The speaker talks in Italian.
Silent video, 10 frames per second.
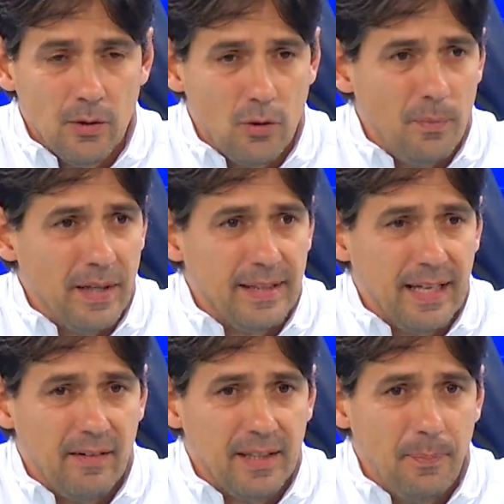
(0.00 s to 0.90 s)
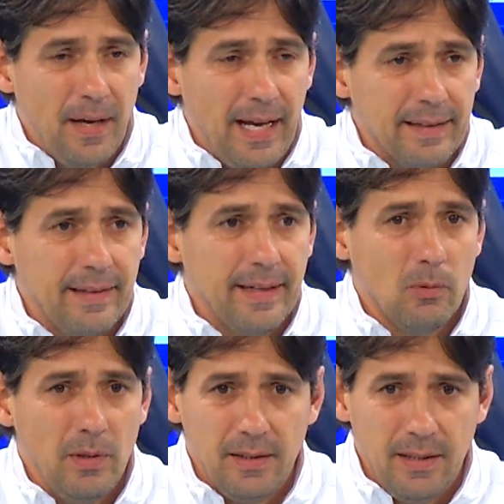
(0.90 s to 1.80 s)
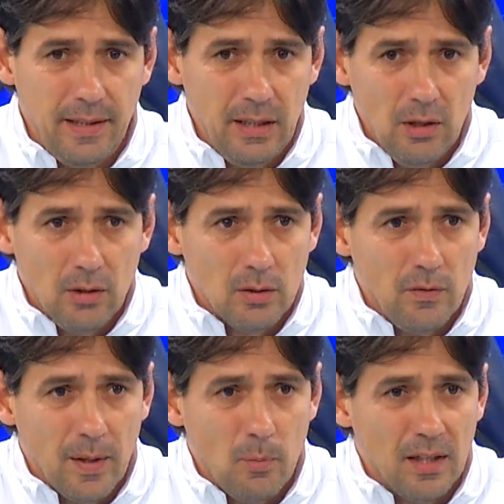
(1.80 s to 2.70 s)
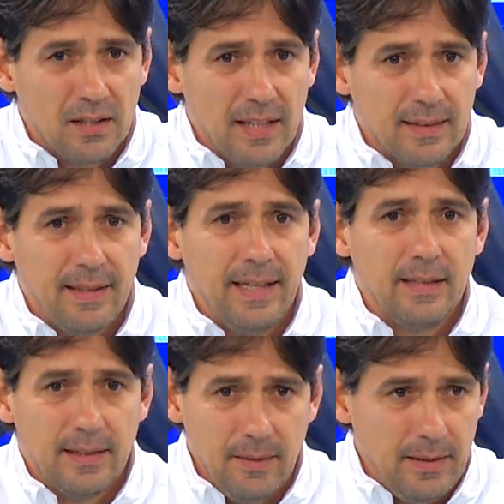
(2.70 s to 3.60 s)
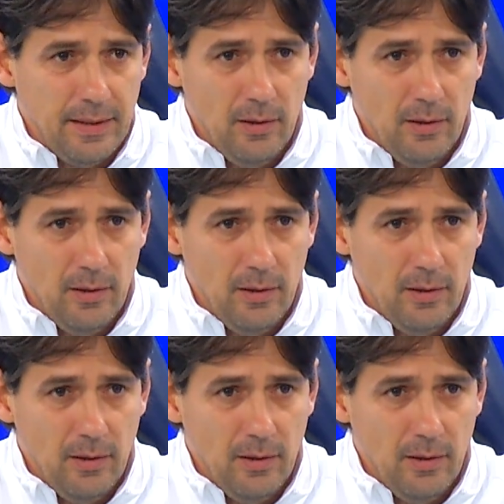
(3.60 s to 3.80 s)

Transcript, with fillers: non meritava di perdere, quindi dovremmo essere attenti,